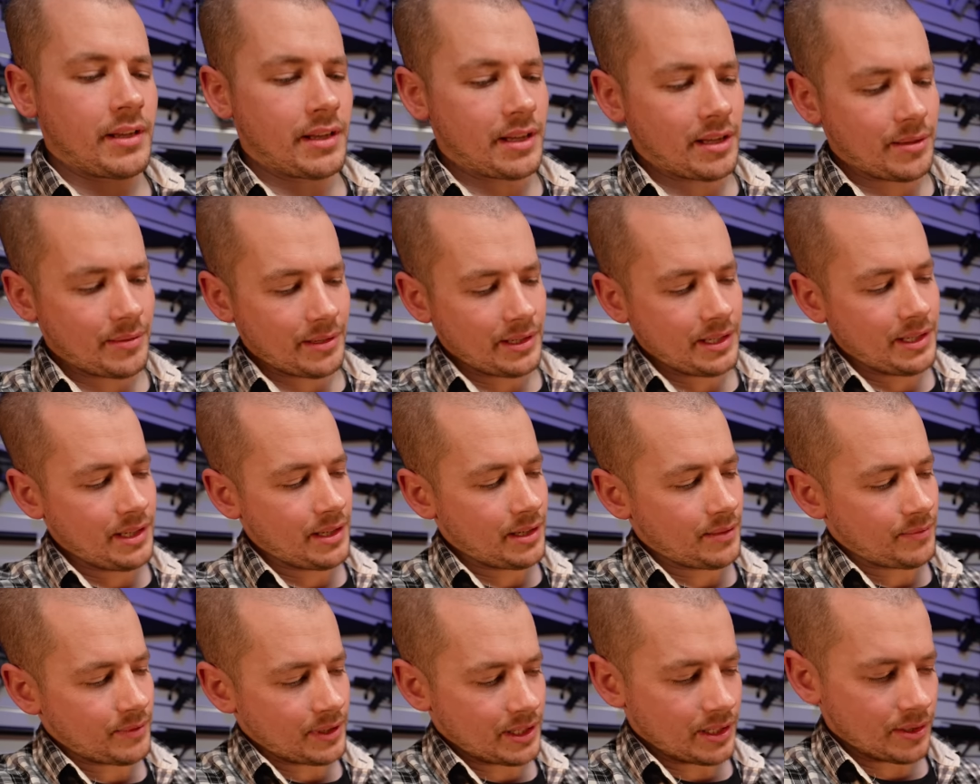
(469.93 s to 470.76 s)
Aber
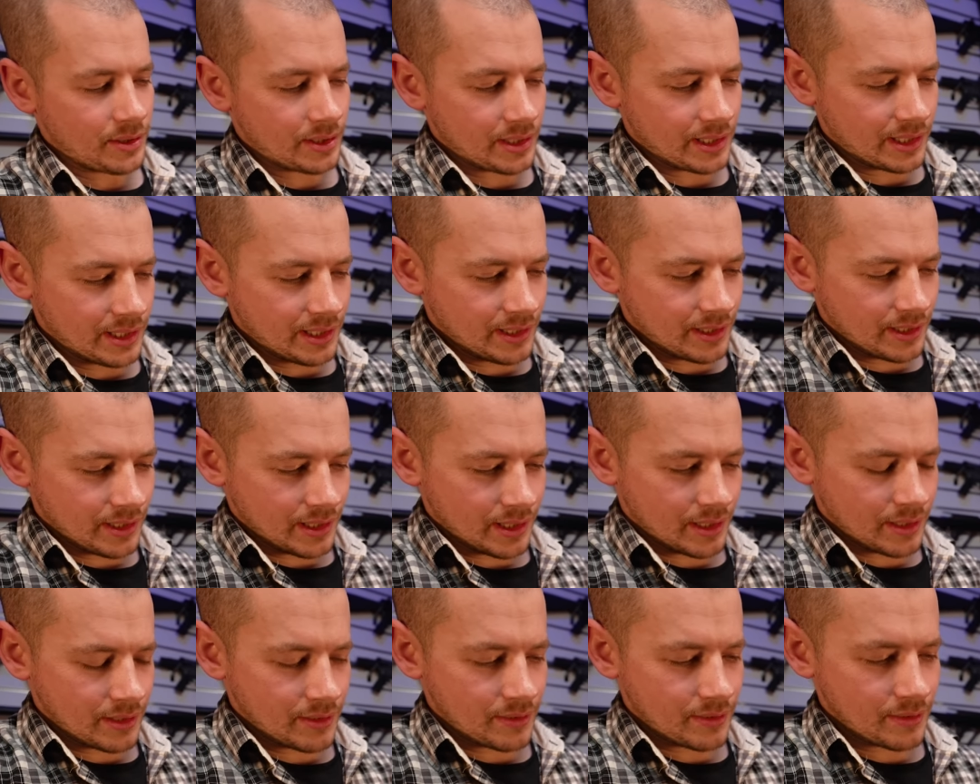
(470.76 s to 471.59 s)
hier haben wir noch
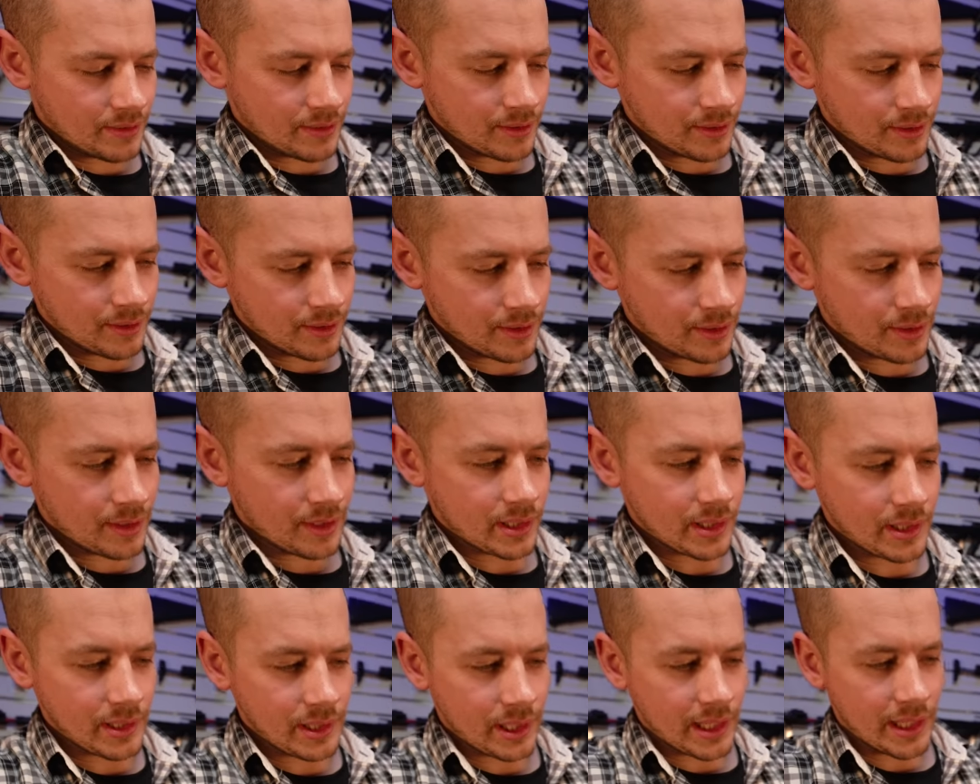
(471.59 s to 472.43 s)
dahinter
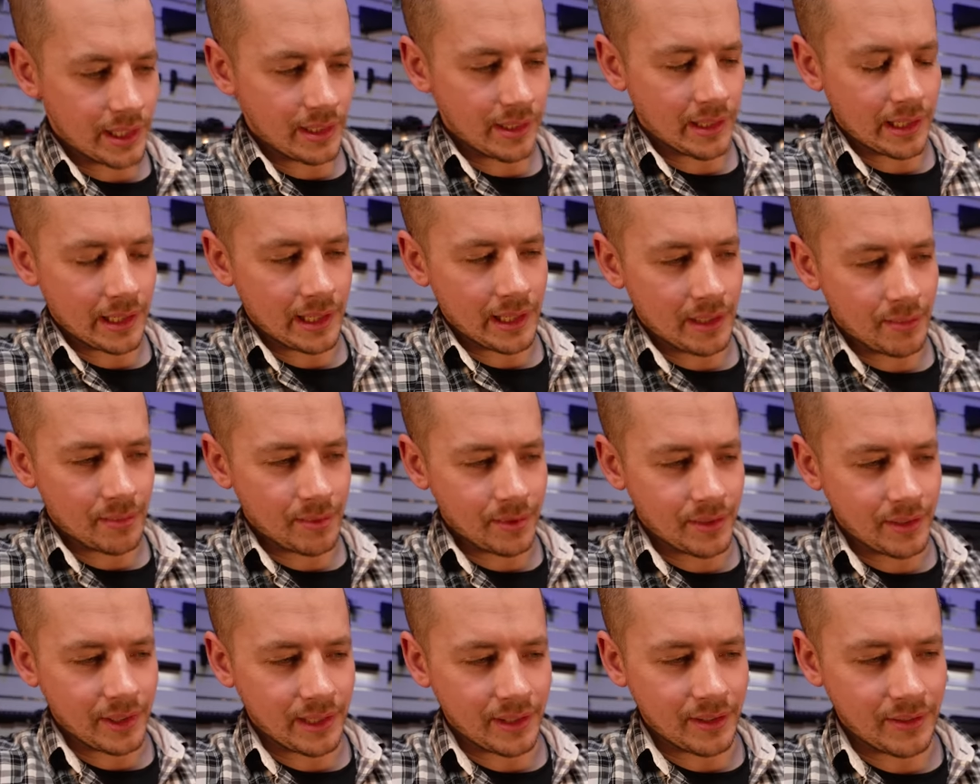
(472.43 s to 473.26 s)
eine
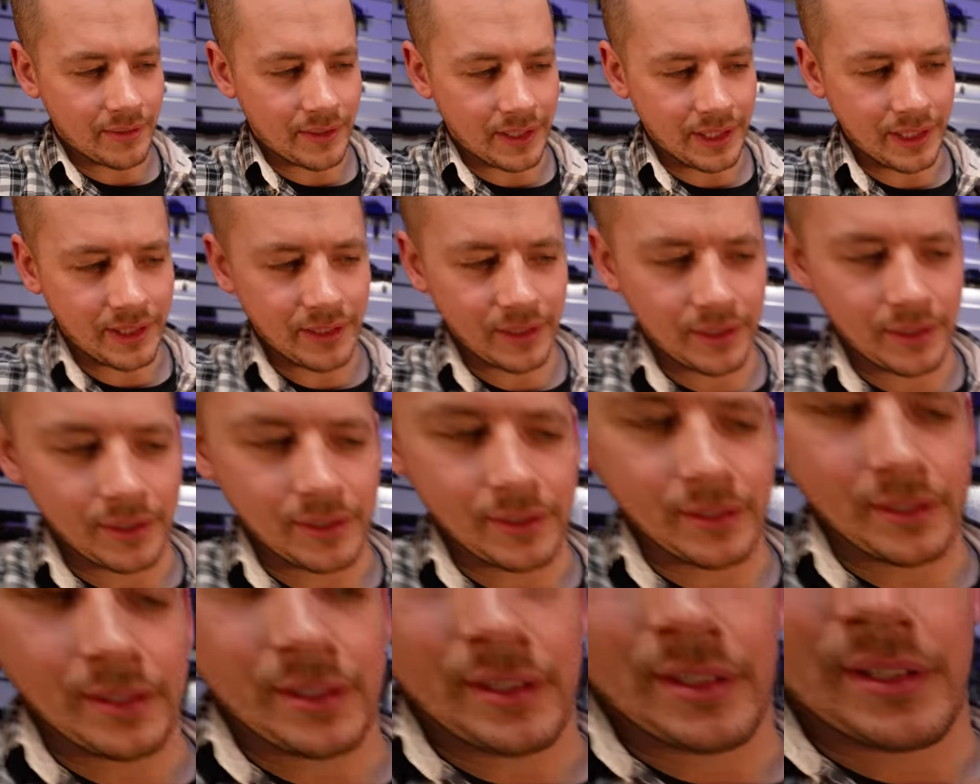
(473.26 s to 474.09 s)
Klappe, eine
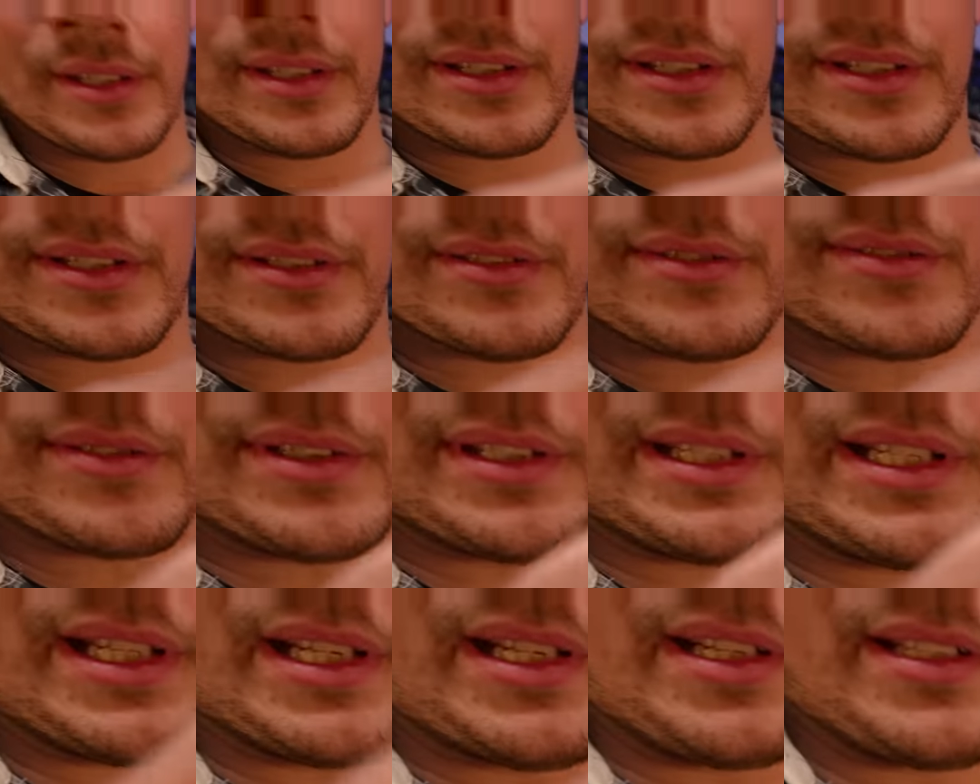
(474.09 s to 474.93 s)
weitere.
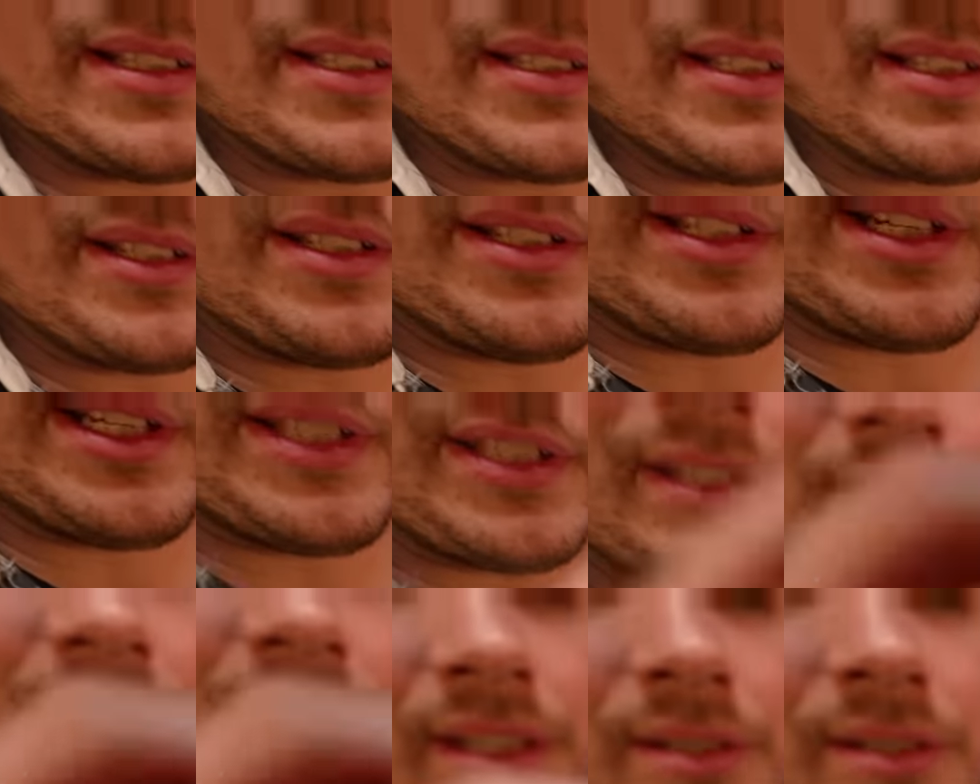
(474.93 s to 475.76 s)
Und da ist dann direkt das